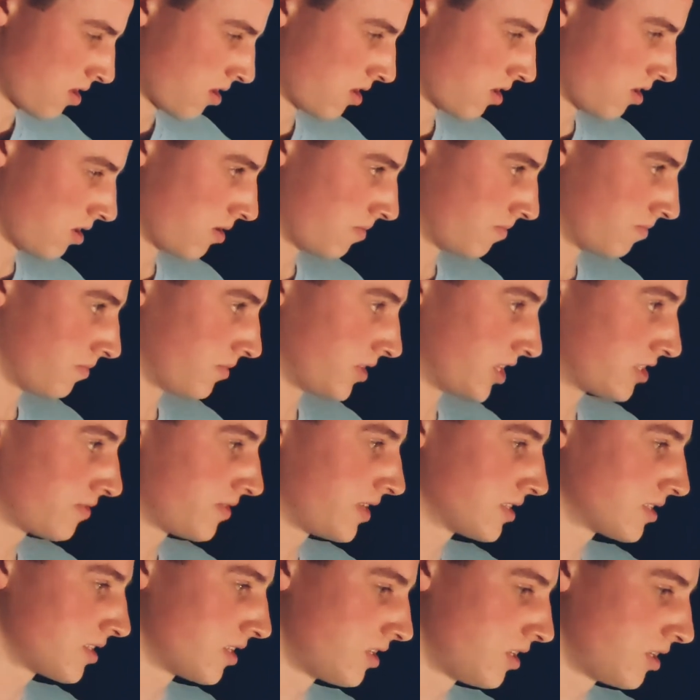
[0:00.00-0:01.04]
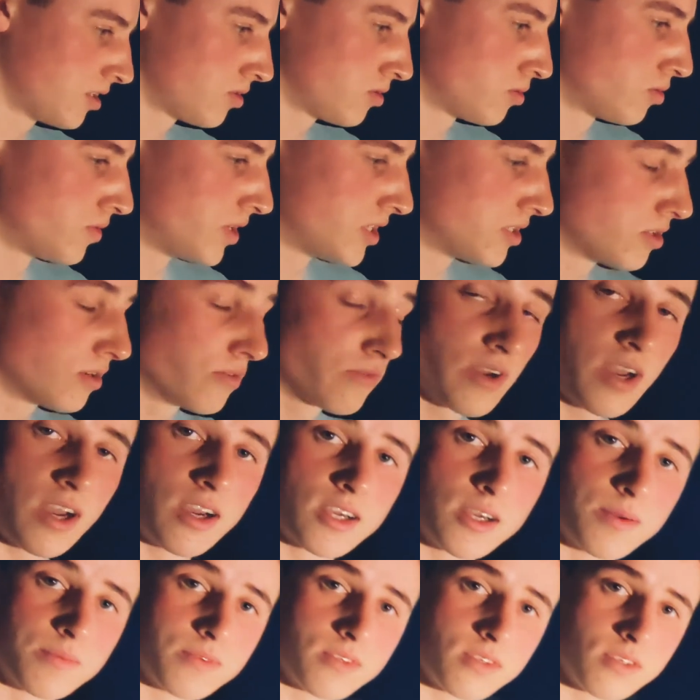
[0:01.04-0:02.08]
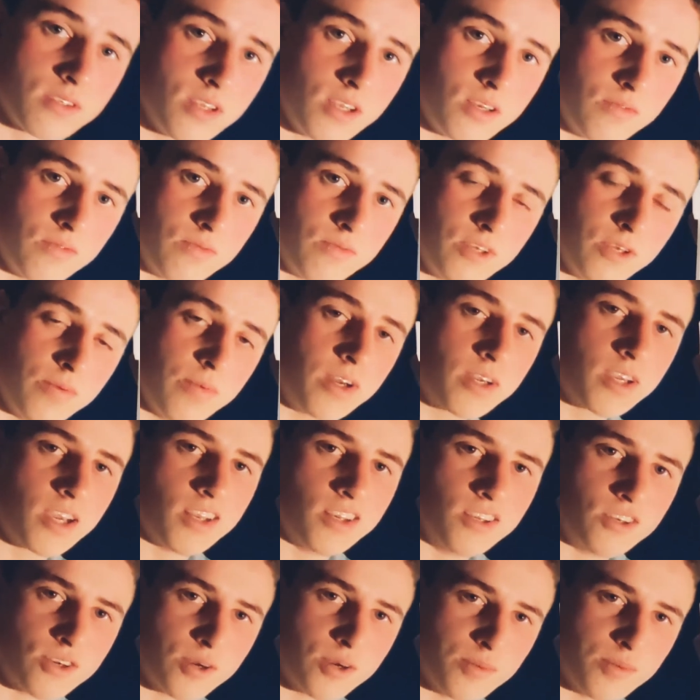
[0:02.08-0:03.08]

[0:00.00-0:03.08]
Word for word: Ähm, das wäre es dann hierzu. Wenn es noch Fragen gibt, dann wie immer gerne in die